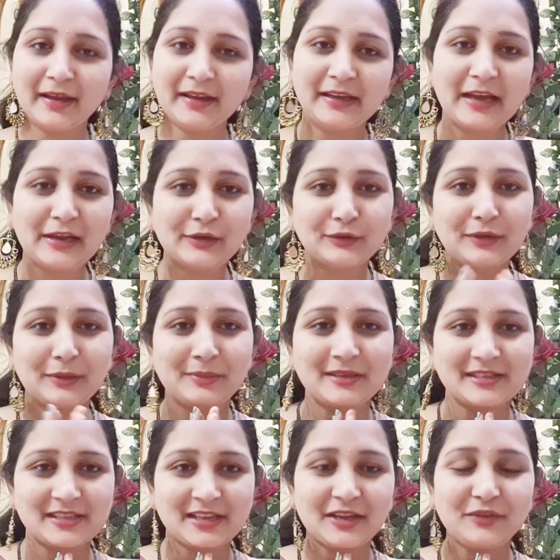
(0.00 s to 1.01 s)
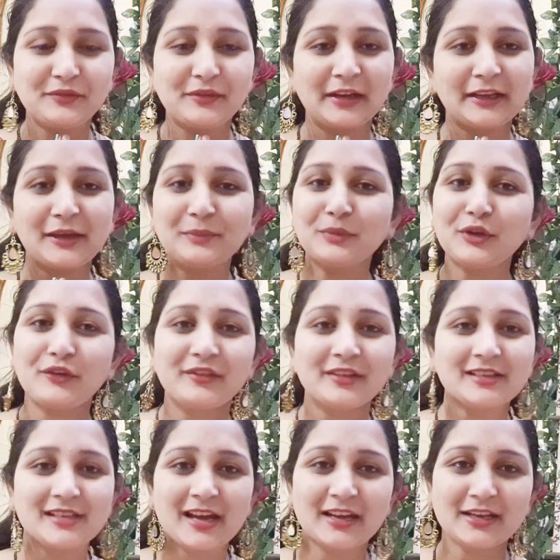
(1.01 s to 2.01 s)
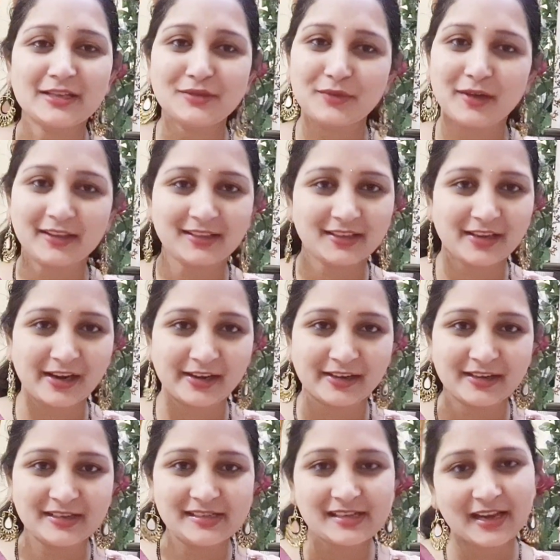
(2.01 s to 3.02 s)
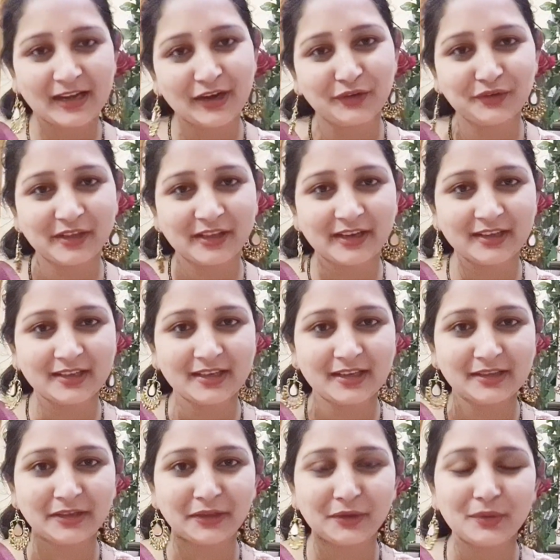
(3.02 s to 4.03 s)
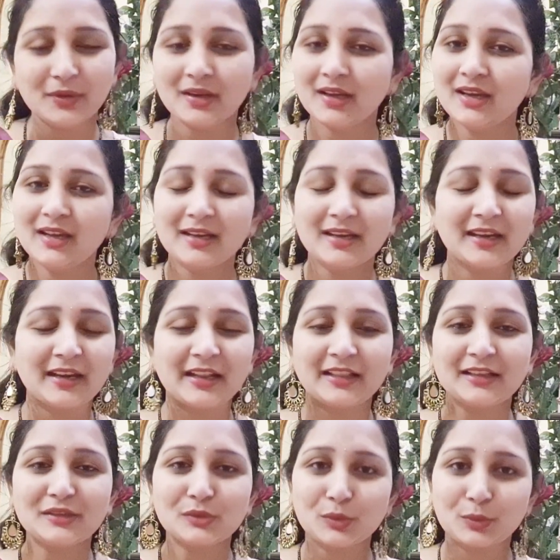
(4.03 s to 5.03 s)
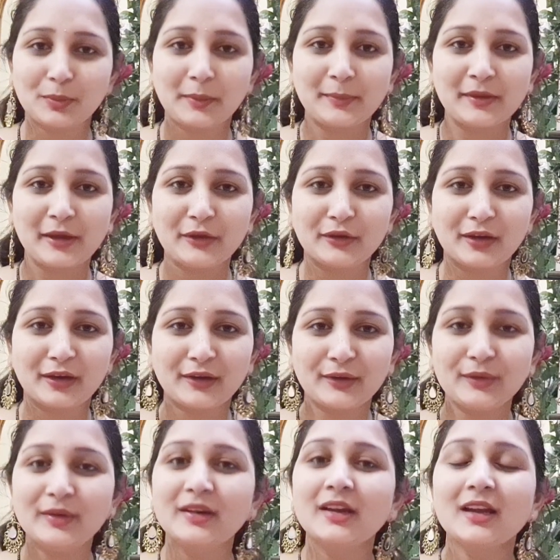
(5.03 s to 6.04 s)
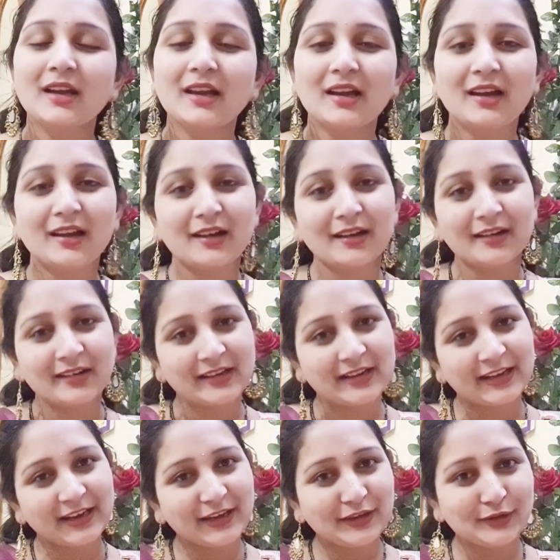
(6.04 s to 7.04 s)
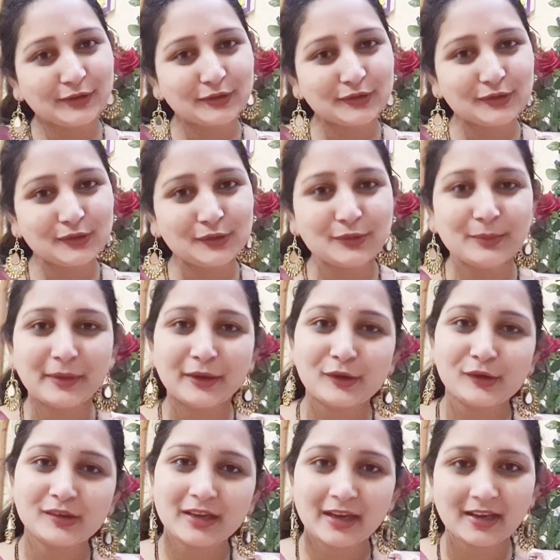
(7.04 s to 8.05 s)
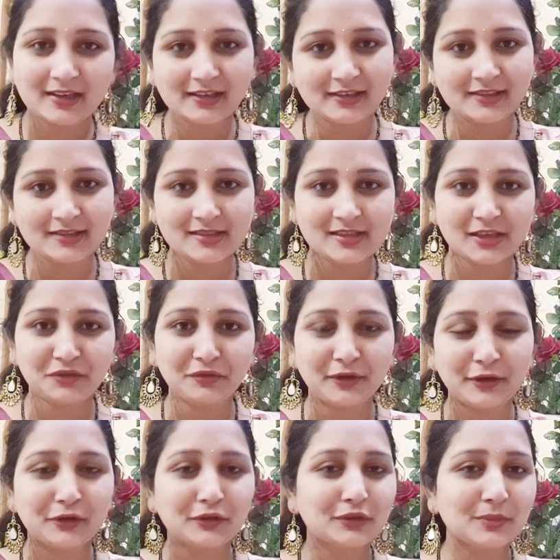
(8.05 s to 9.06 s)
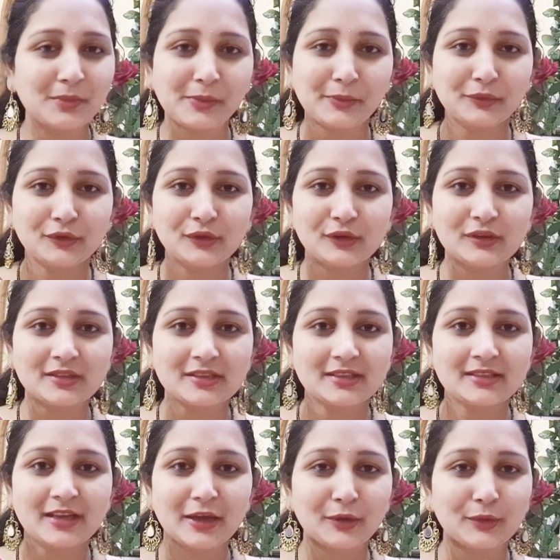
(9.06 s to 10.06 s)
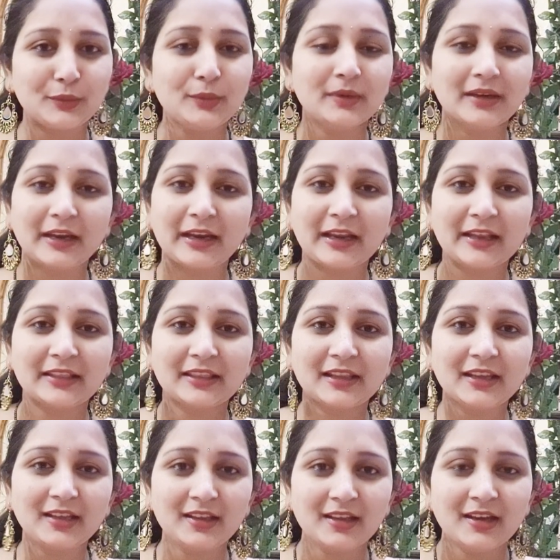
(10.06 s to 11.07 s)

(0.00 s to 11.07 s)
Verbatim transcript: హాయ్ హలో నమస్తే వెల్కమ్ టు అవర్ ఛానల్ స్వాతి నాటన్స్ ఎలా ఉన్నారండి అందరూ నేనైతే సూపర్గా ఉన్నాను ఈరోజు మీకు ఒక ఇంట్రెస్టింగ్ వీడియోతో మేము ముందుకు వచ్చేసాను నేనైతే